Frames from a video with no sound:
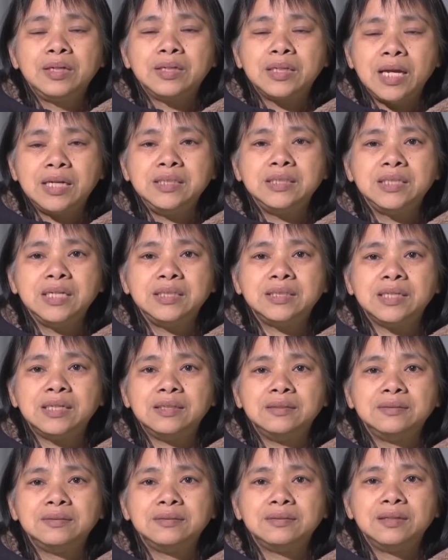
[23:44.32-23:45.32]
感谢
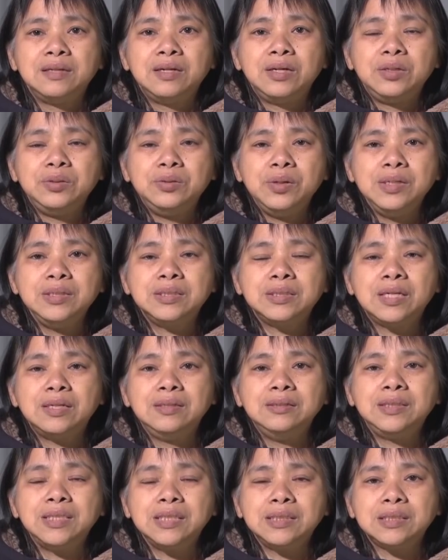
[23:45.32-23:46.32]
神，愿
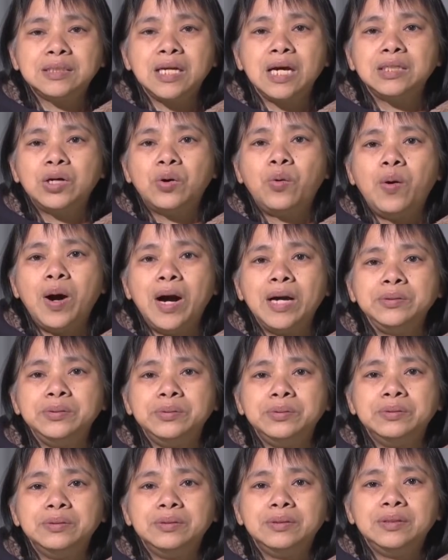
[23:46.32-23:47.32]
神借着他的话语，
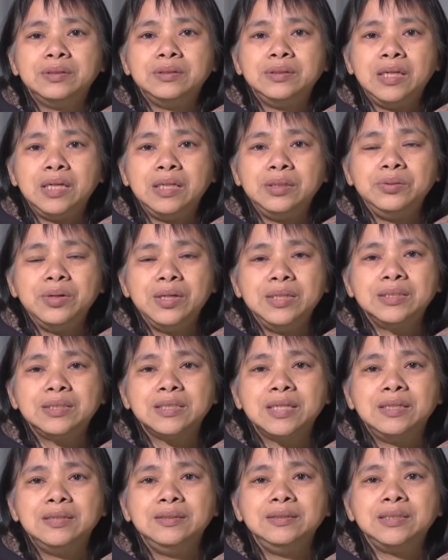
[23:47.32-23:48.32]
也愿
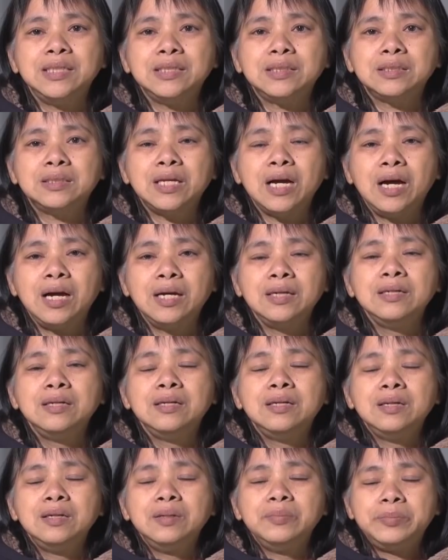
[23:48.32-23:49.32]
神借着他
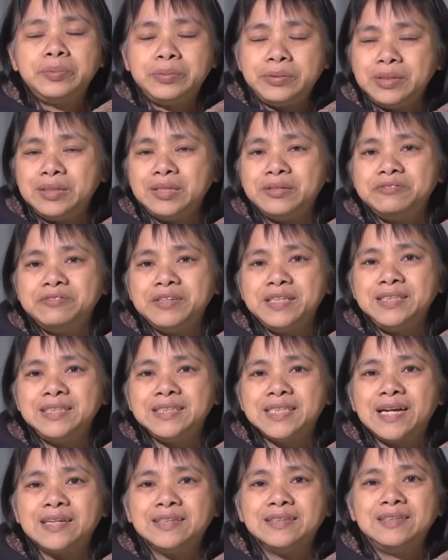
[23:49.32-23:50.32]
仆人的分
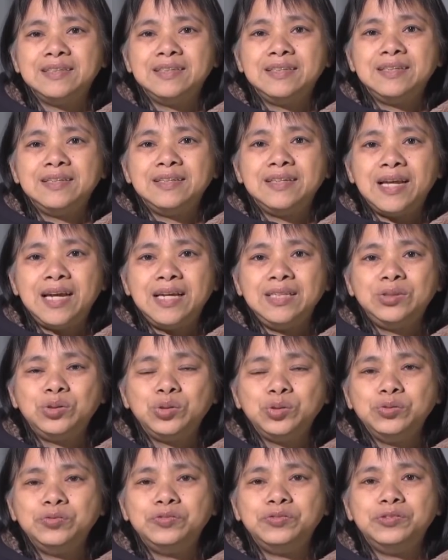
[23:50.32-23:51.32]
享，来
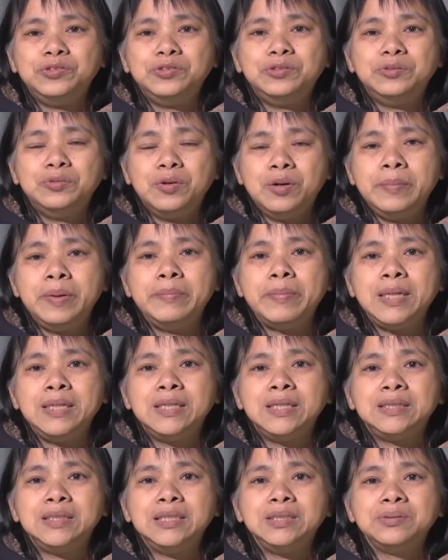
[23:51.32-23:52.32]
祝福我们每一
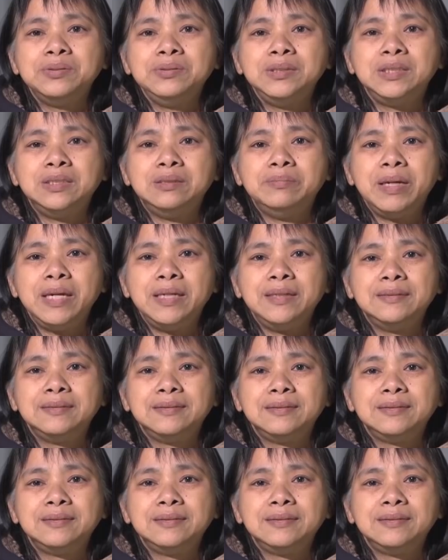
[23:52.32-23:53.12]
个弟兄姐妹。